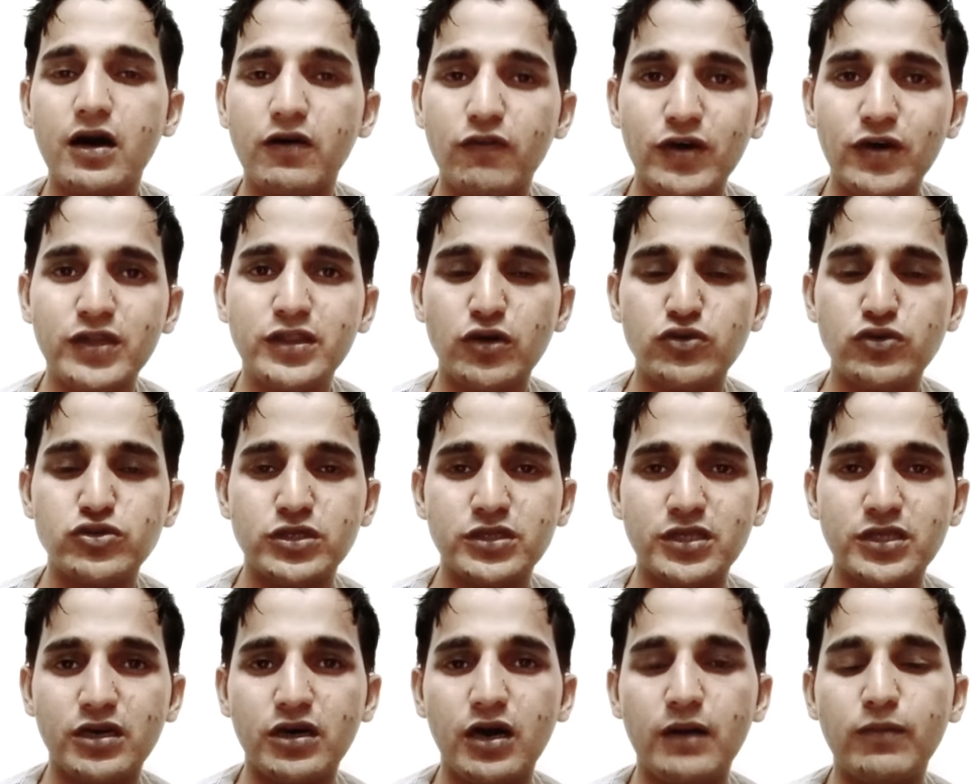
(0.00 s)
वन
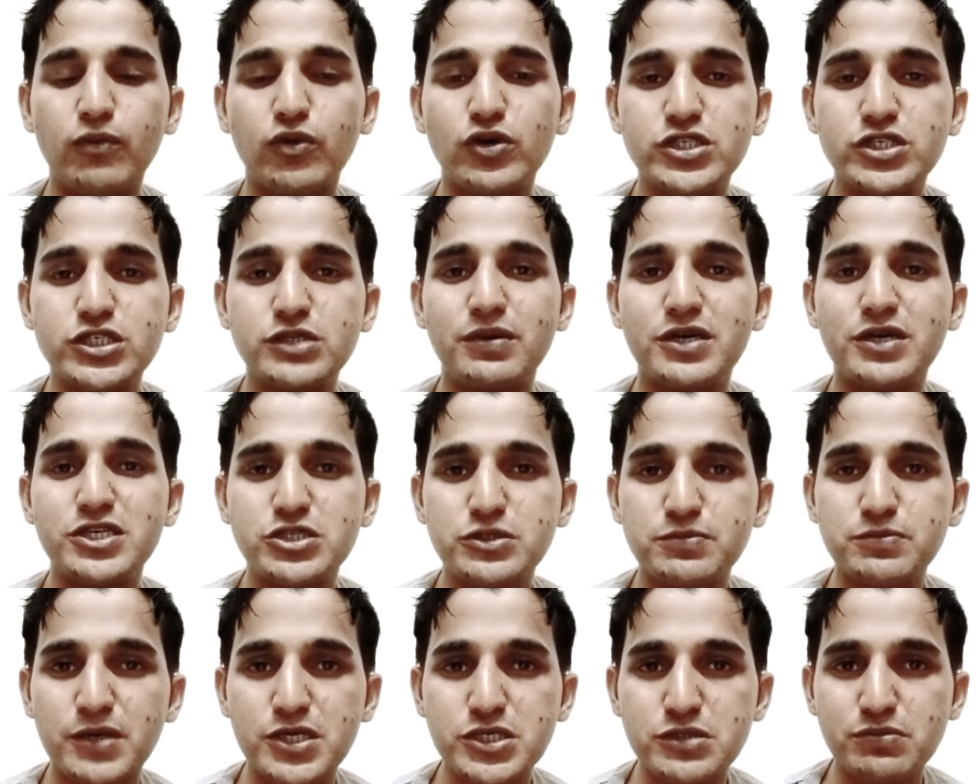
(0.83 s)
थाउजेंड तक आपको अच्छी बैट
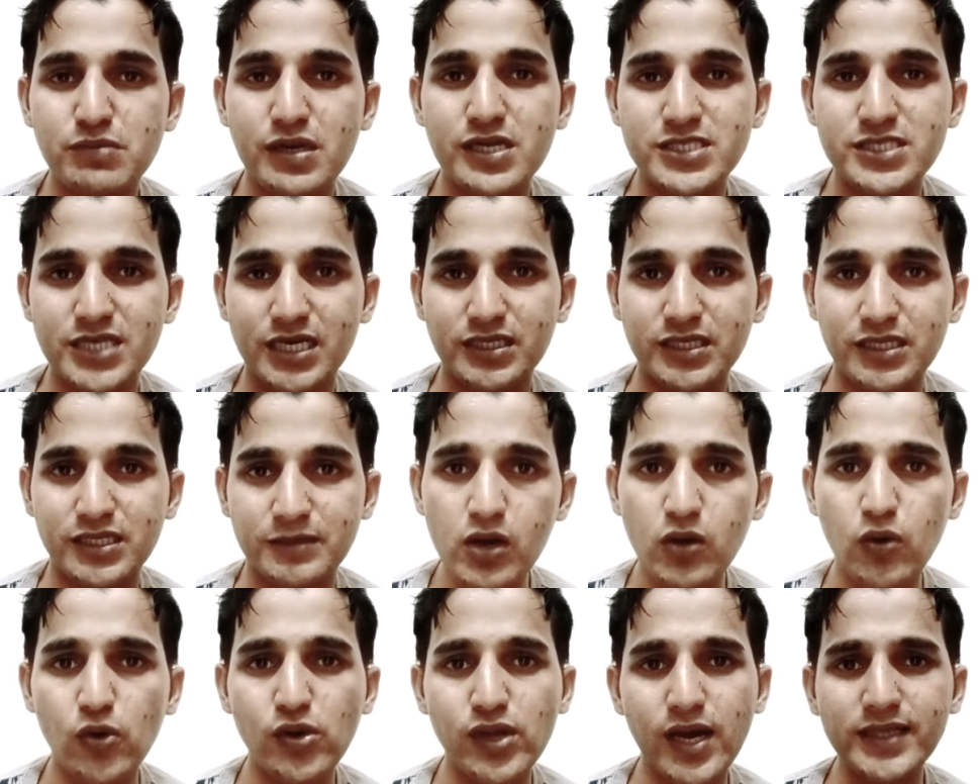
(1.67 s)
स्पेस मिल जाती
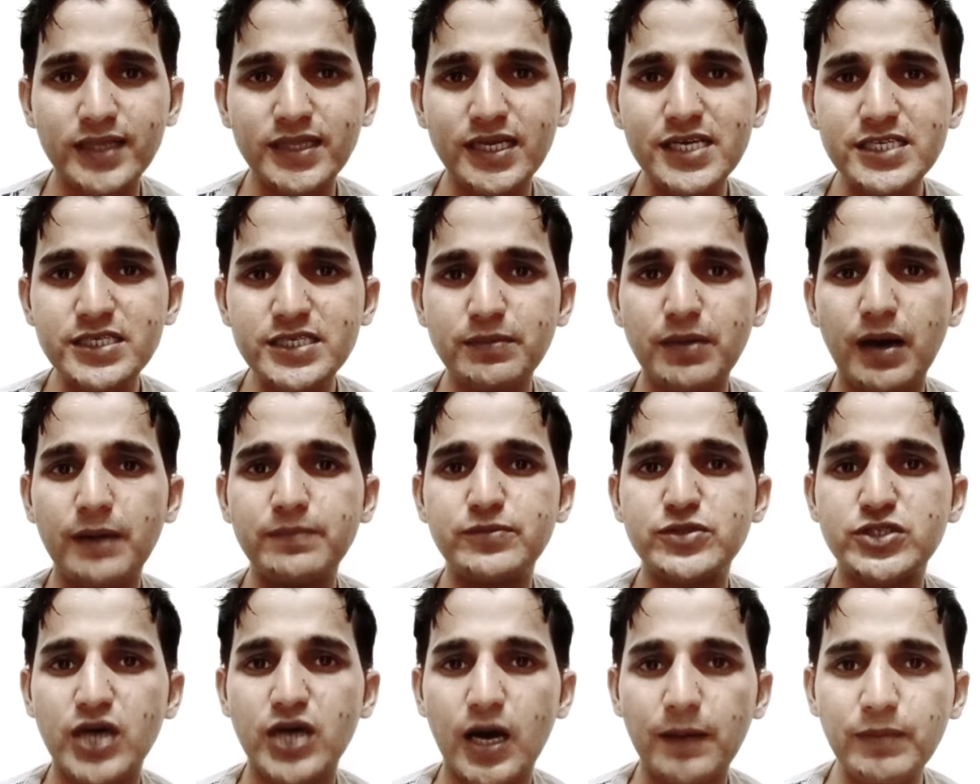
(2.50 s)
है और याद रखें जब
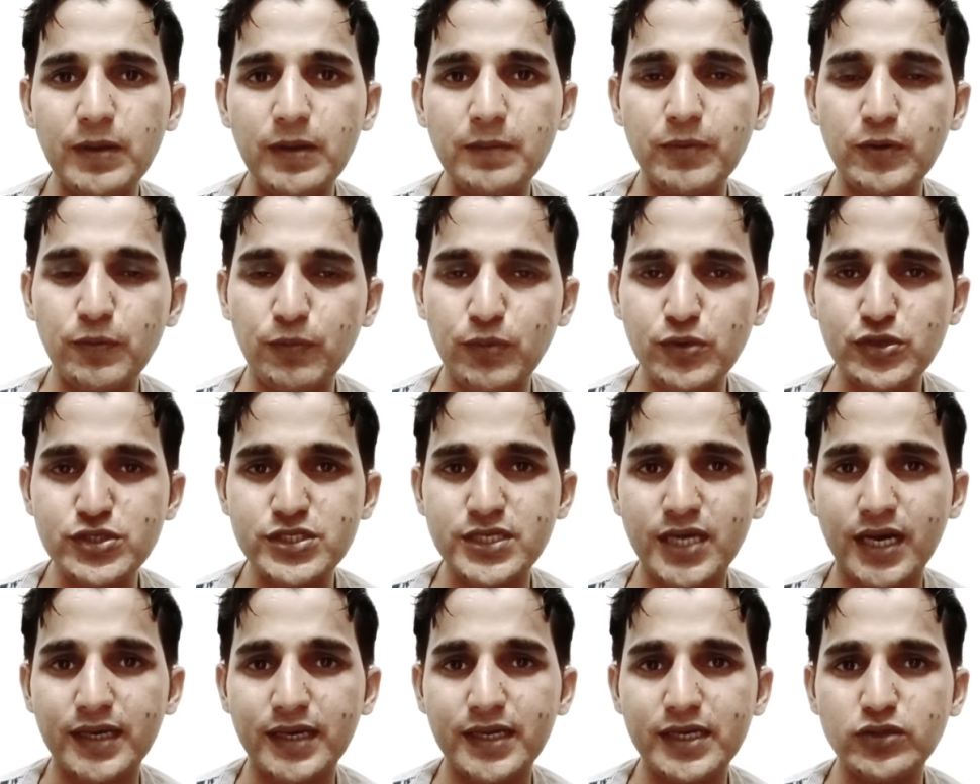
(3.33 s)
आप जॉब के पर्पज
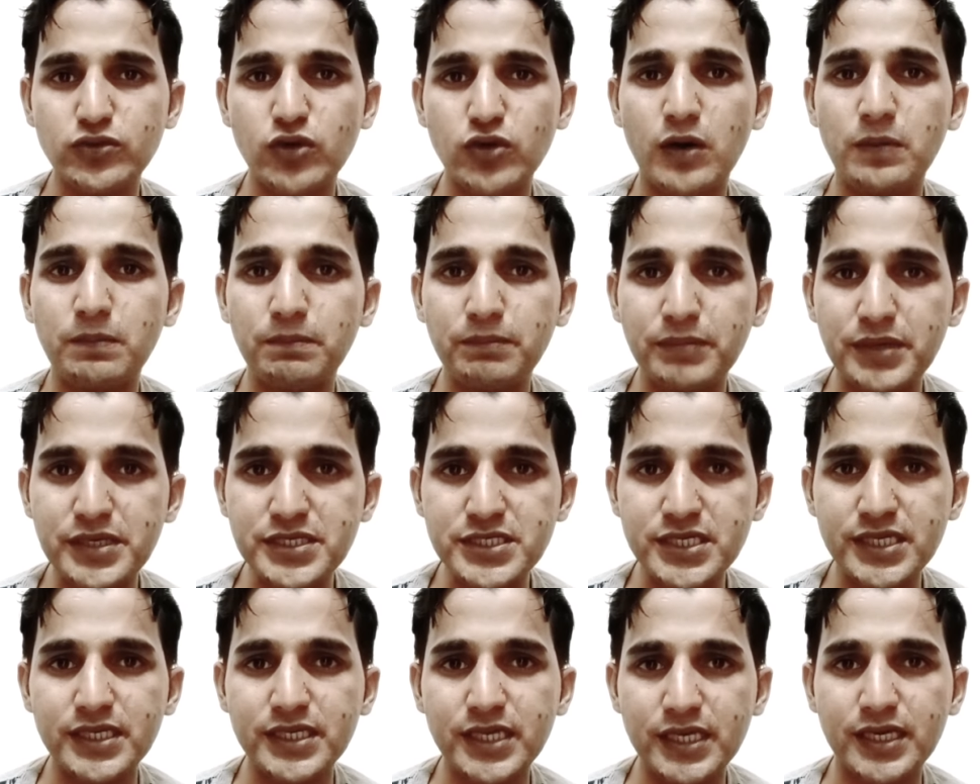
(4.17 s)
से आ रहे हैं तो
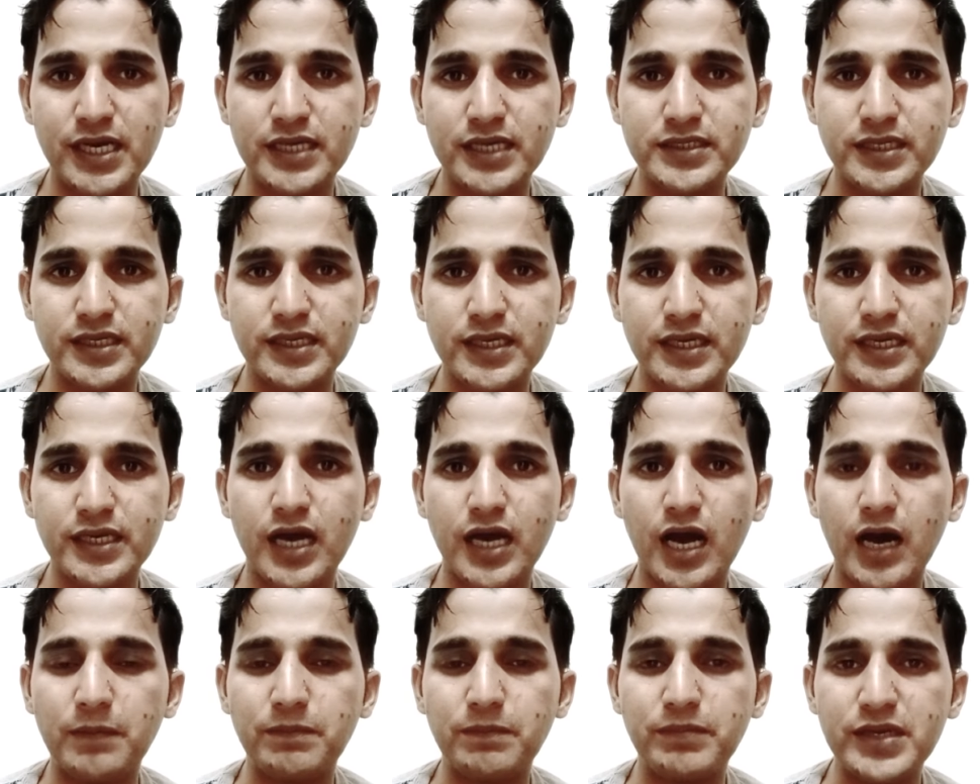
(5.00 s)
हमेशा ये याद रखें कि
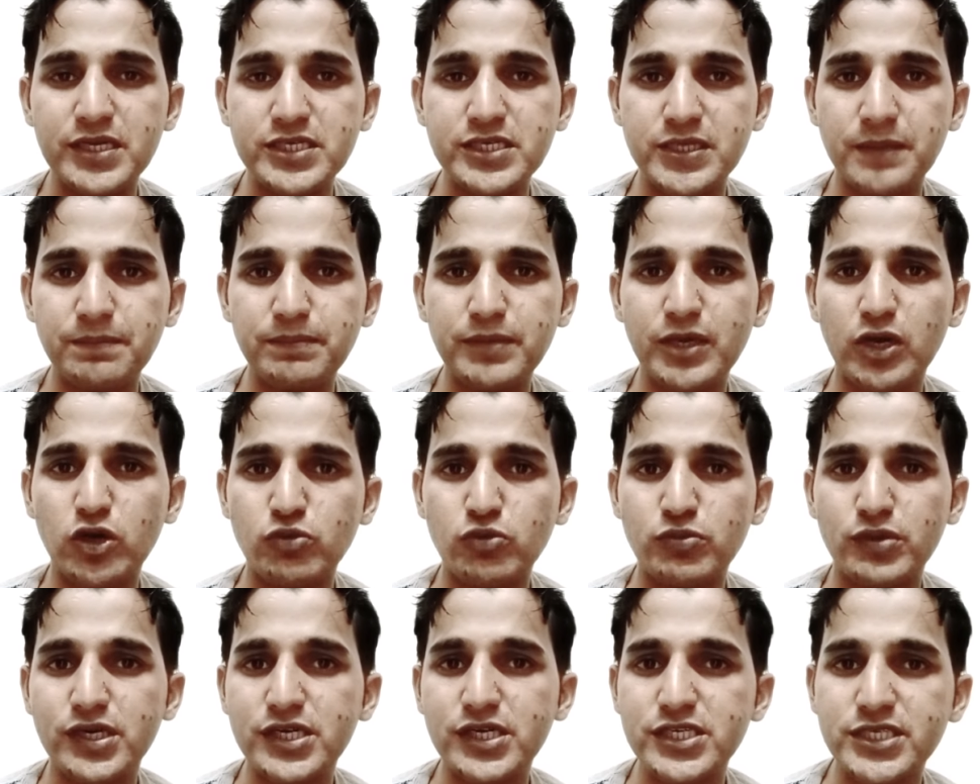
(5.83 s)
आपने जब भी
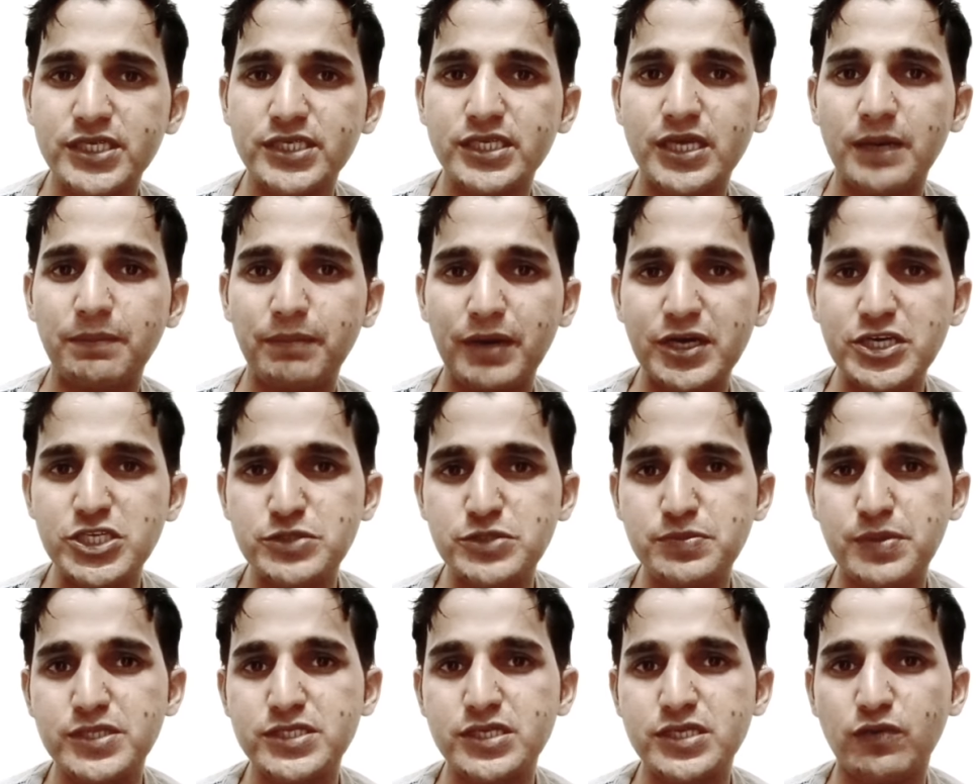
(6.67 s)
अकोमोडेशन या बैट
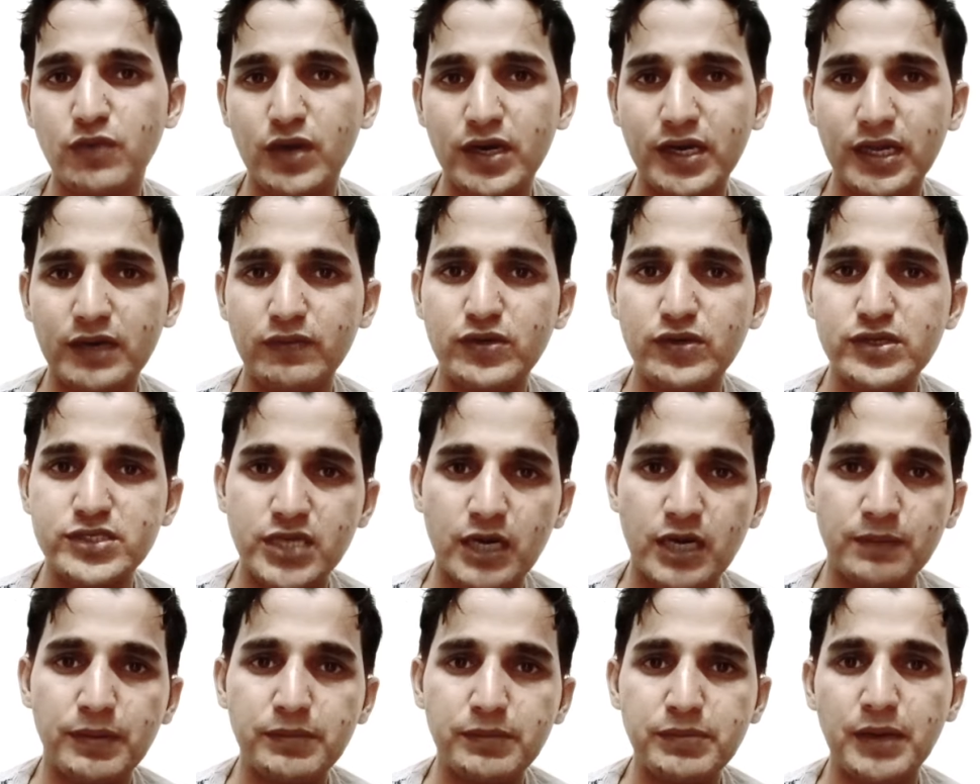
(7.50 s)
स्पेस या वाट एवर
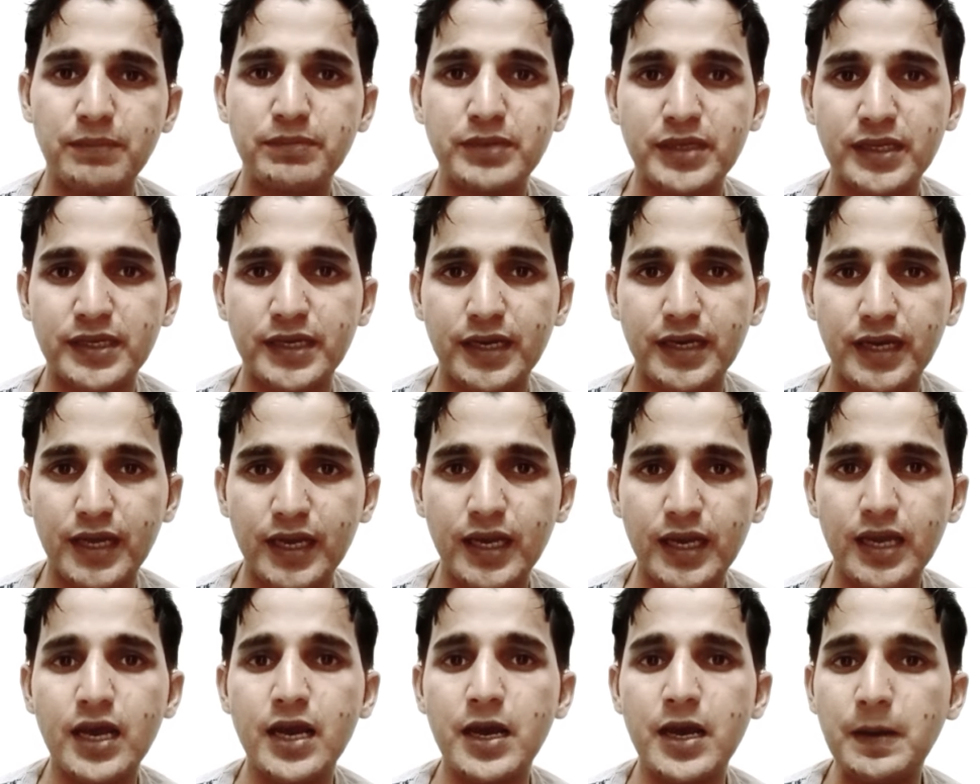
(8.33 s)
जहाँ पर भी आपने रहना है